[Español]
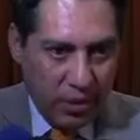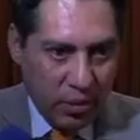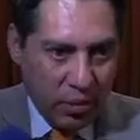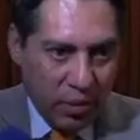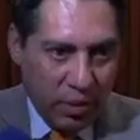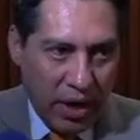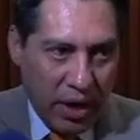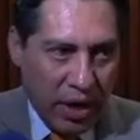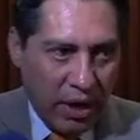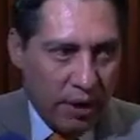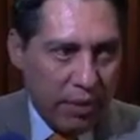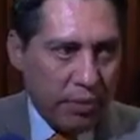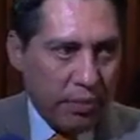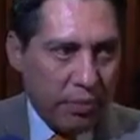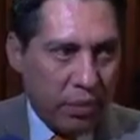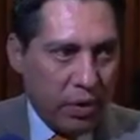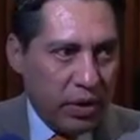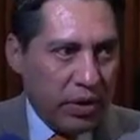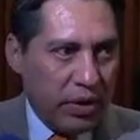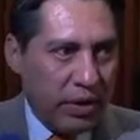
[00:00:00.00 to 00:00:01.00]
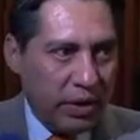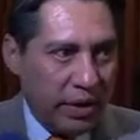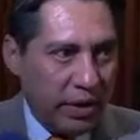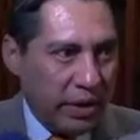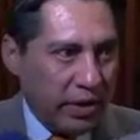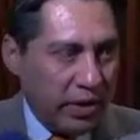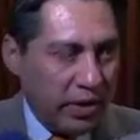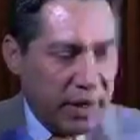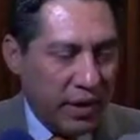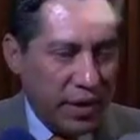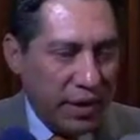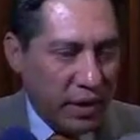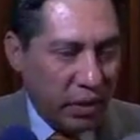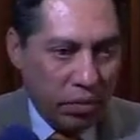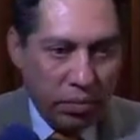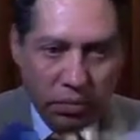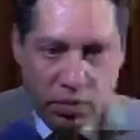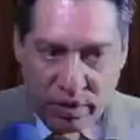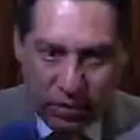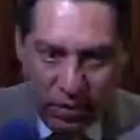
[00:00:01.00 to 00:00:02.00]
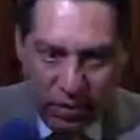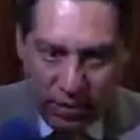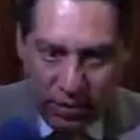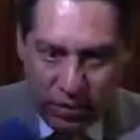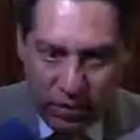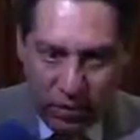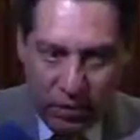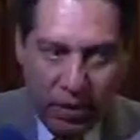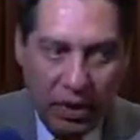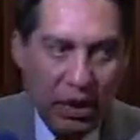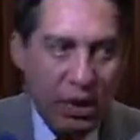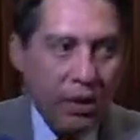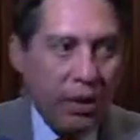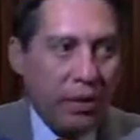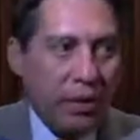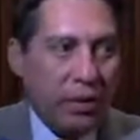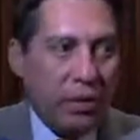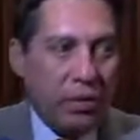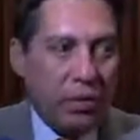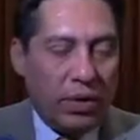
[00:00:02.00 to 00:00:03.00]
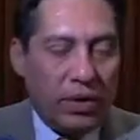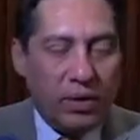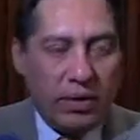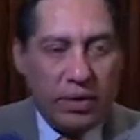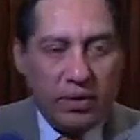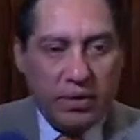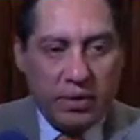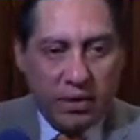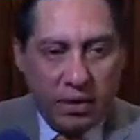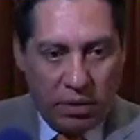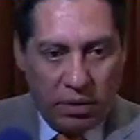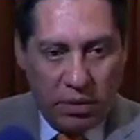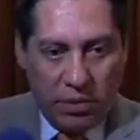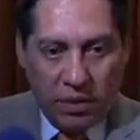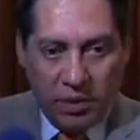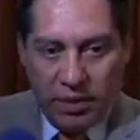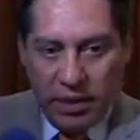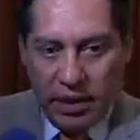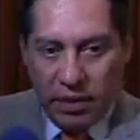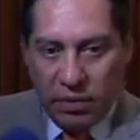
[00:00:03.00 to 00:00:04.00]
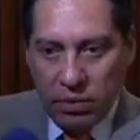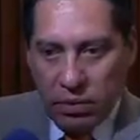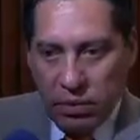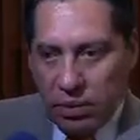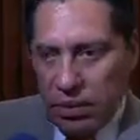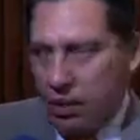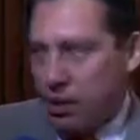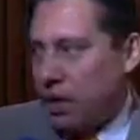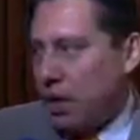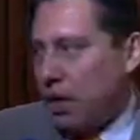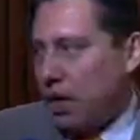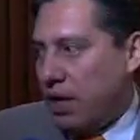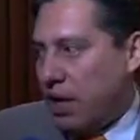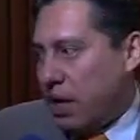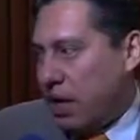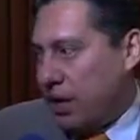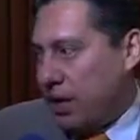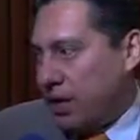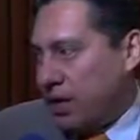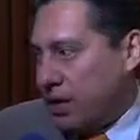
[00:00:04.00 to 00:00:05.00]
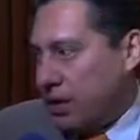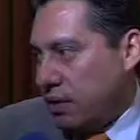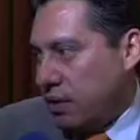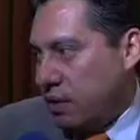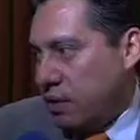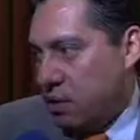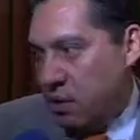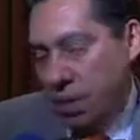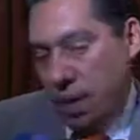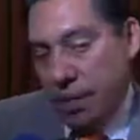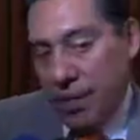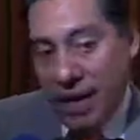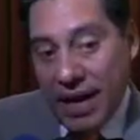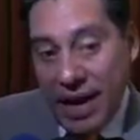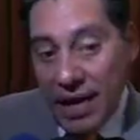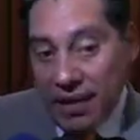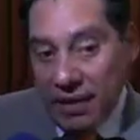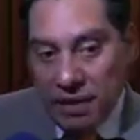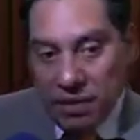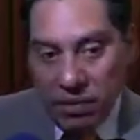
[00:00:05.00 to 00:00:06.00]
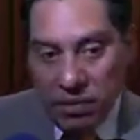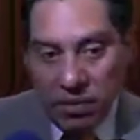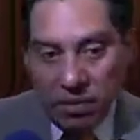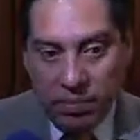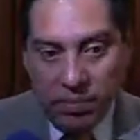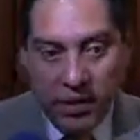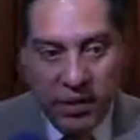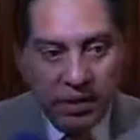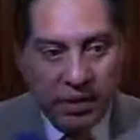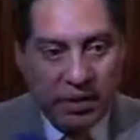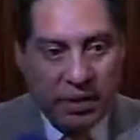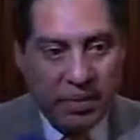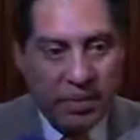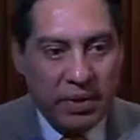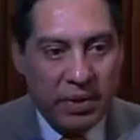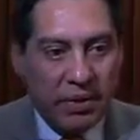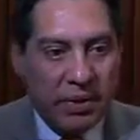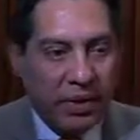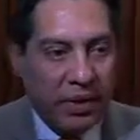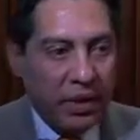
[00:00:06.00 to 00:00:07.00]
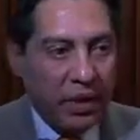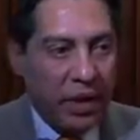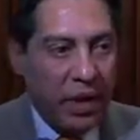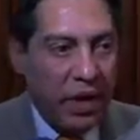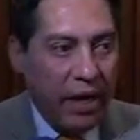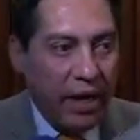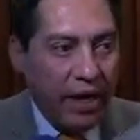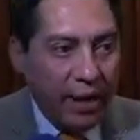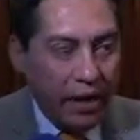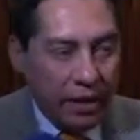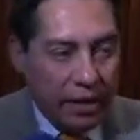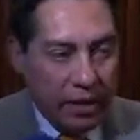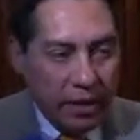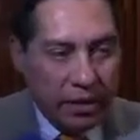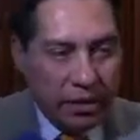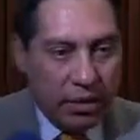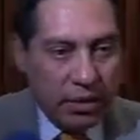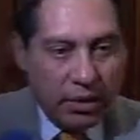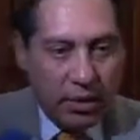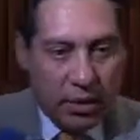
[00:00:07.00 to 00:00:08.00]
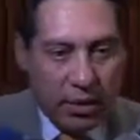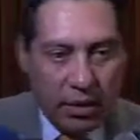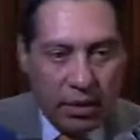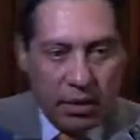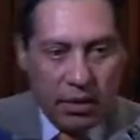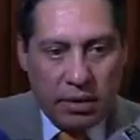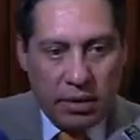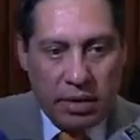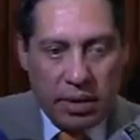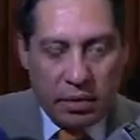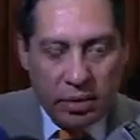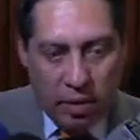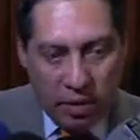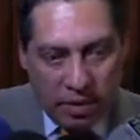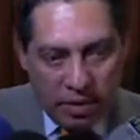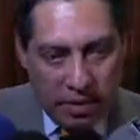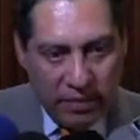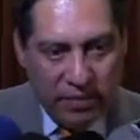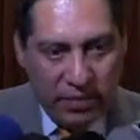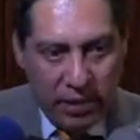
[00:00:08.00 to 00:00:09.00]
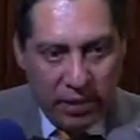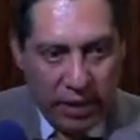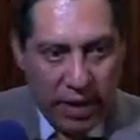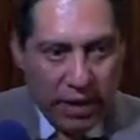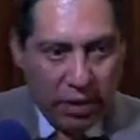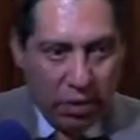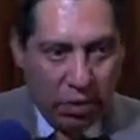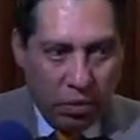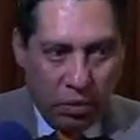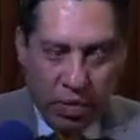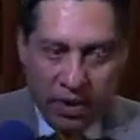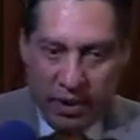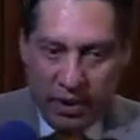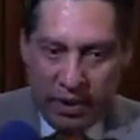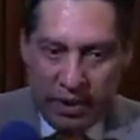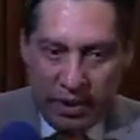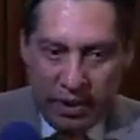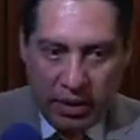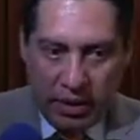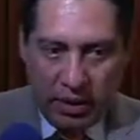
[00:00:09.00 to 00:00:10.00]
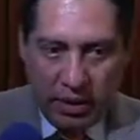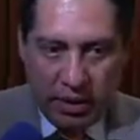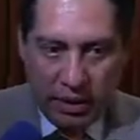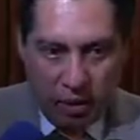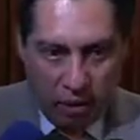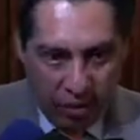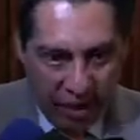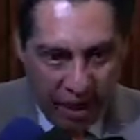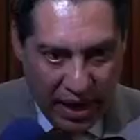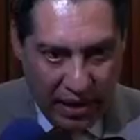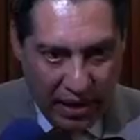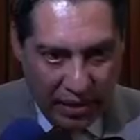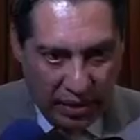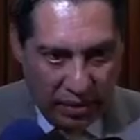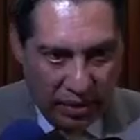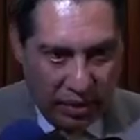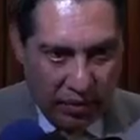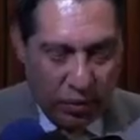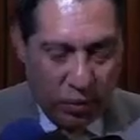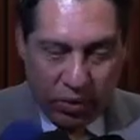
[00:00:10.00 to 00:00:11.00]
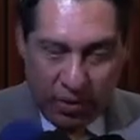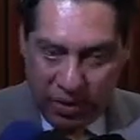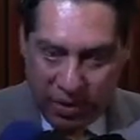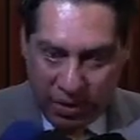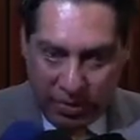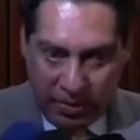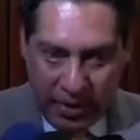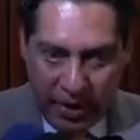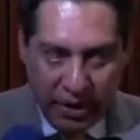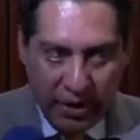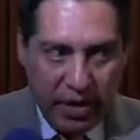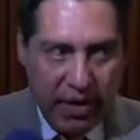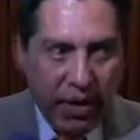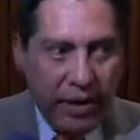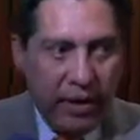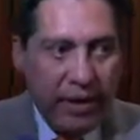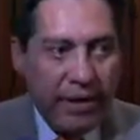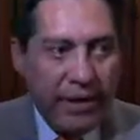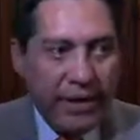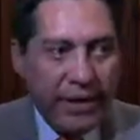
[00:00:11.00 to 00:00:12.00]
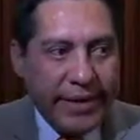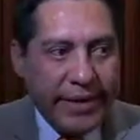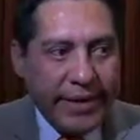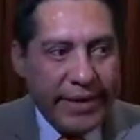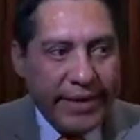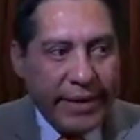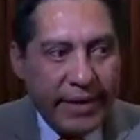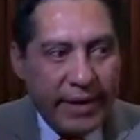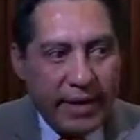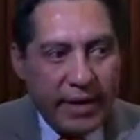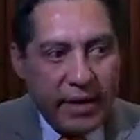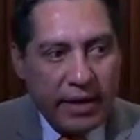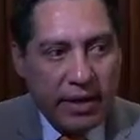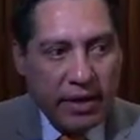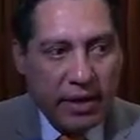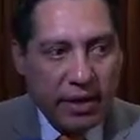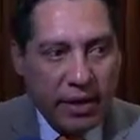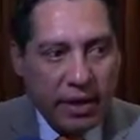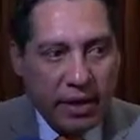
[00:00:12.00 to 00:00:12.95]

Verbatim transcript: en una política que se arraigó muchísimo eh, durante el sexenio pasado y que había sido avalada ¿no? prácticamente tanto a nivel federal como a nivel local y municipal. la